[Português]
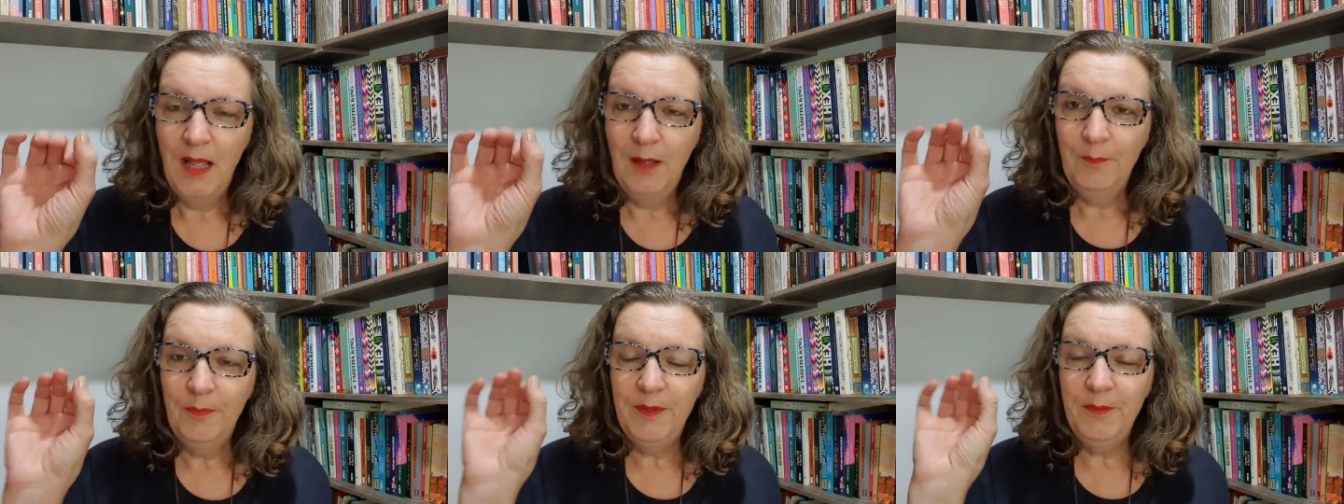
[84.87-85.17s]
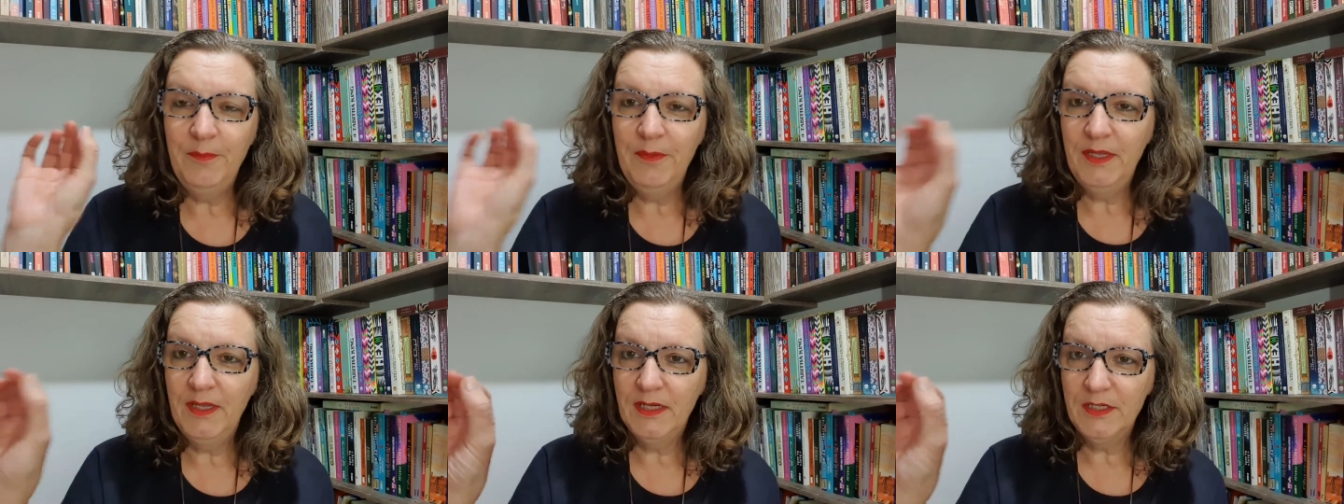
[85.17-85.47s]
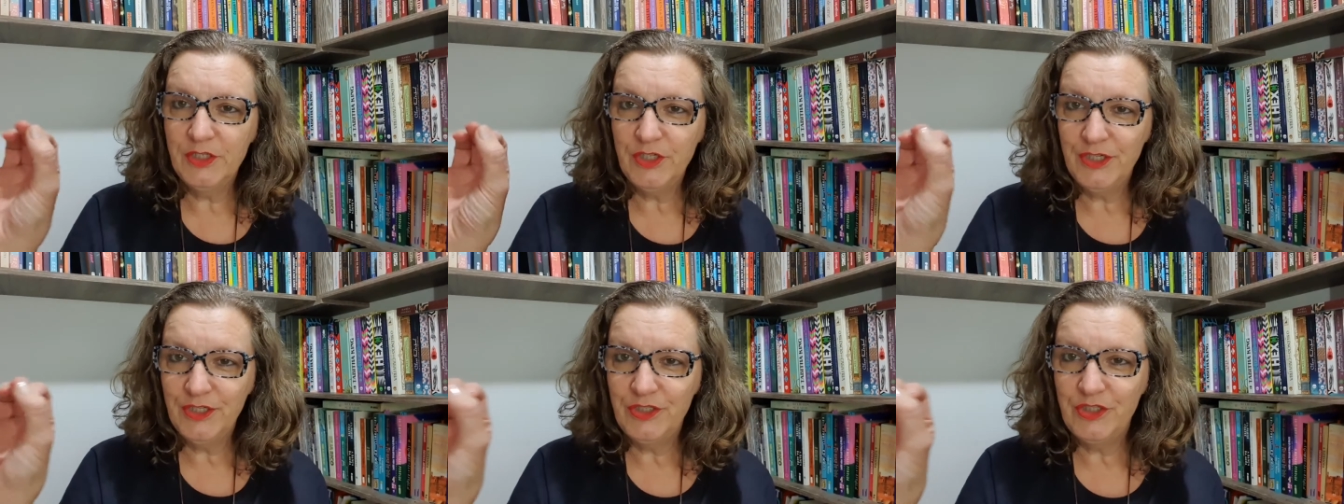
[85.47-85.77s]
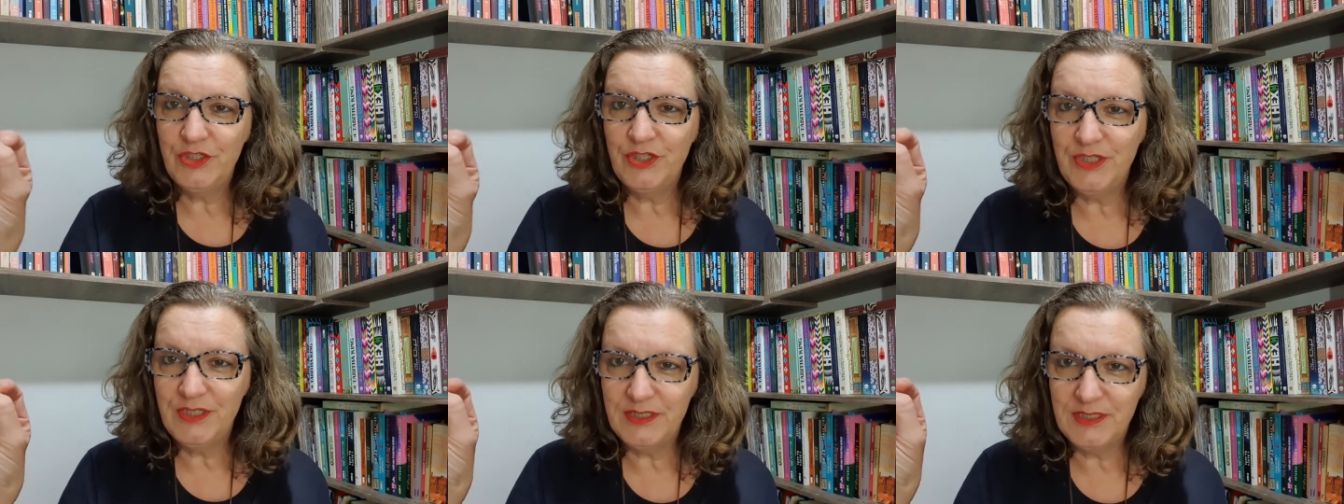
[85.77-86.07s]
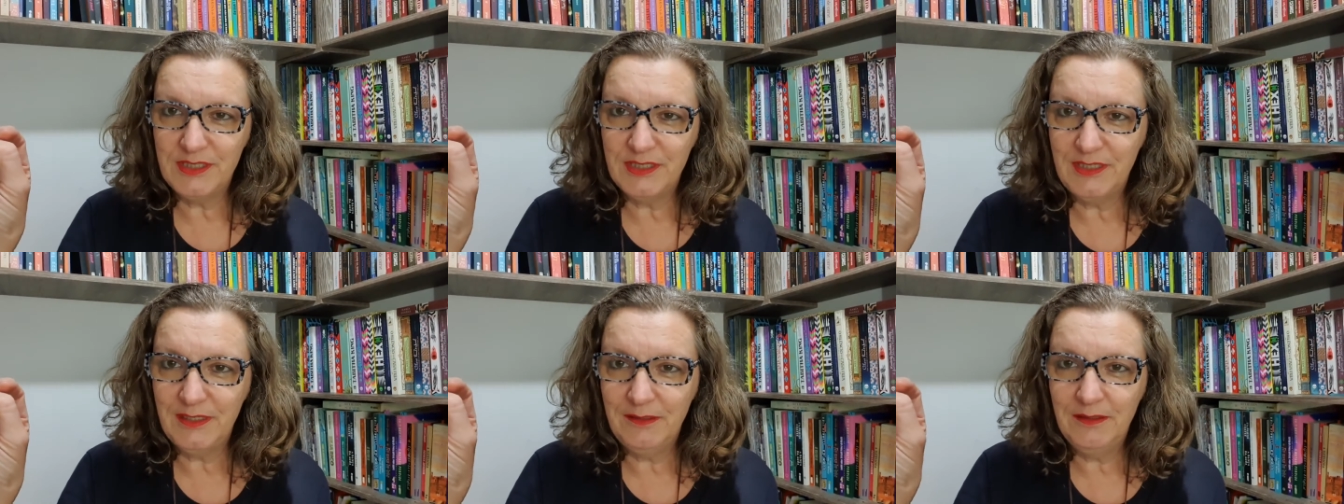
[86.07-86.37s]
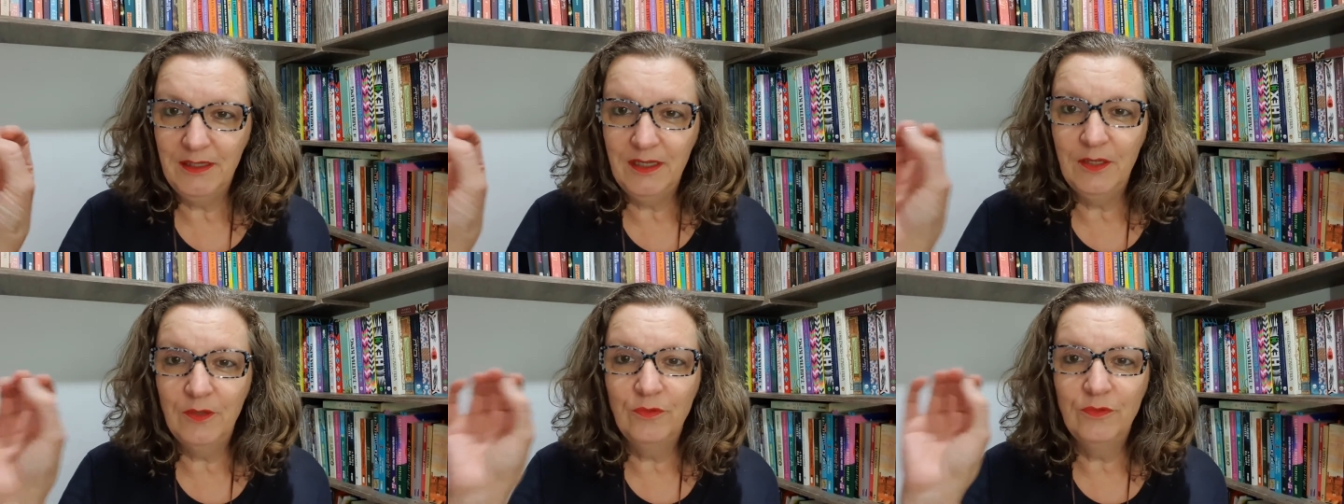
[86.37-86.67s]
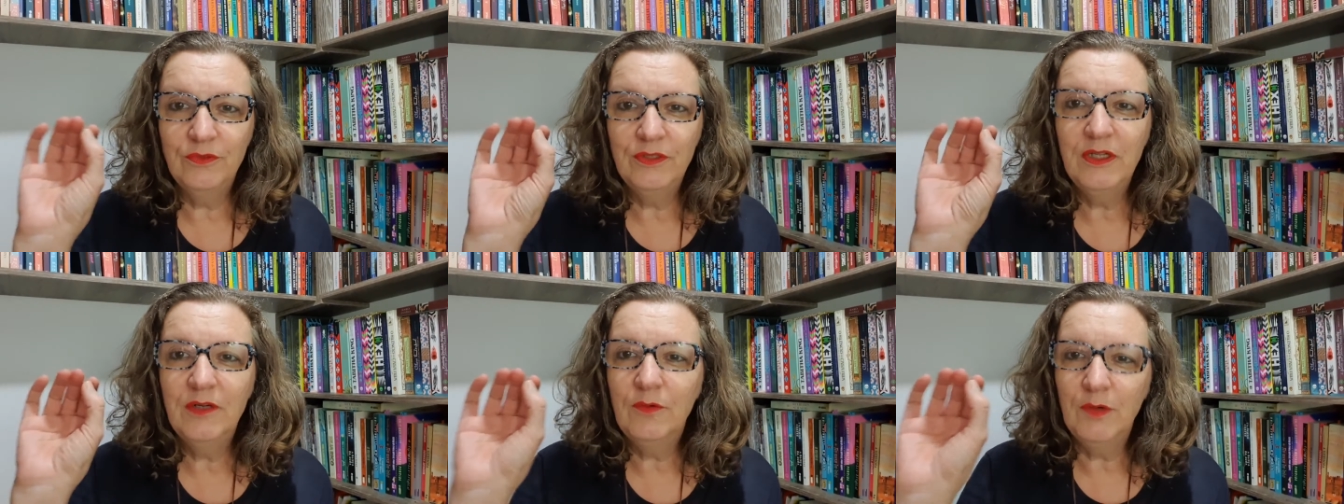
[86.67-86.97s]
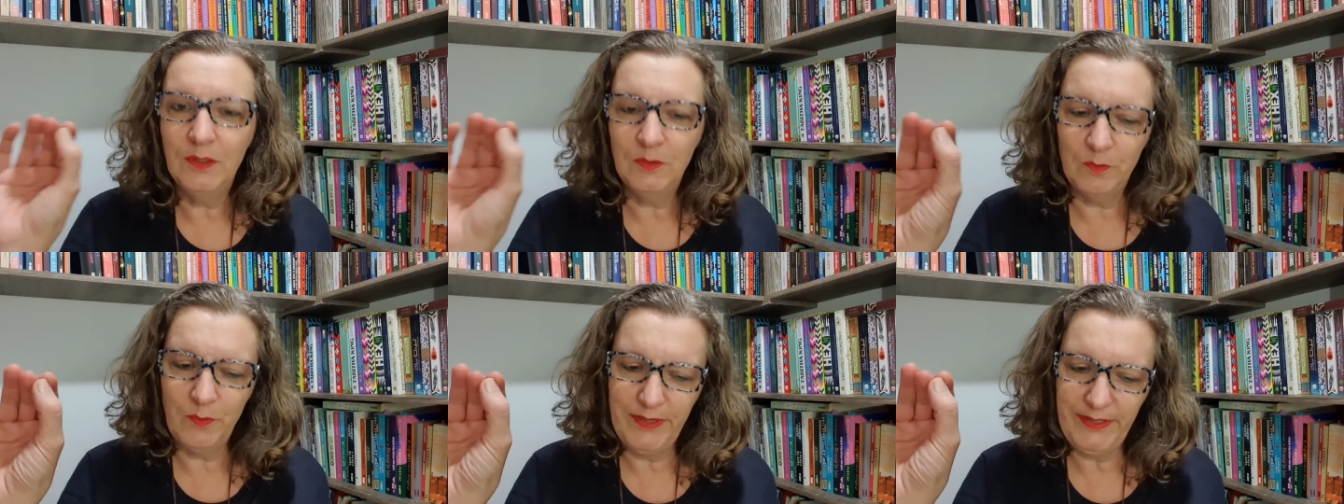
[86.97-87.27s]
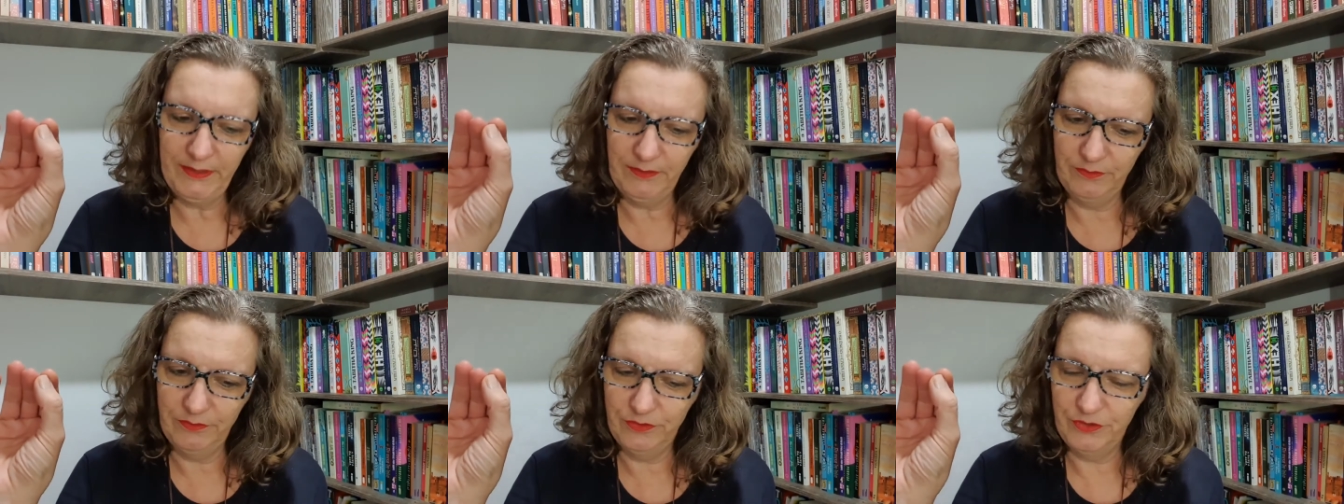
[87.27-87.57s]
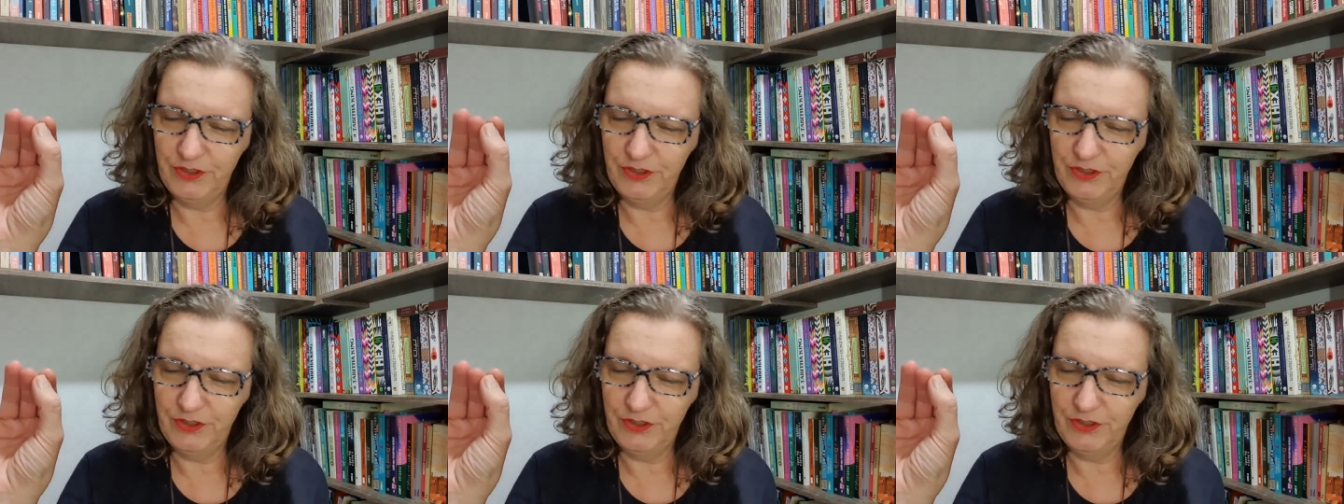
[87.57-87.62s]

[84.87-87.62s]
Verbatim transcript: Primeira chatice que eu não aguento,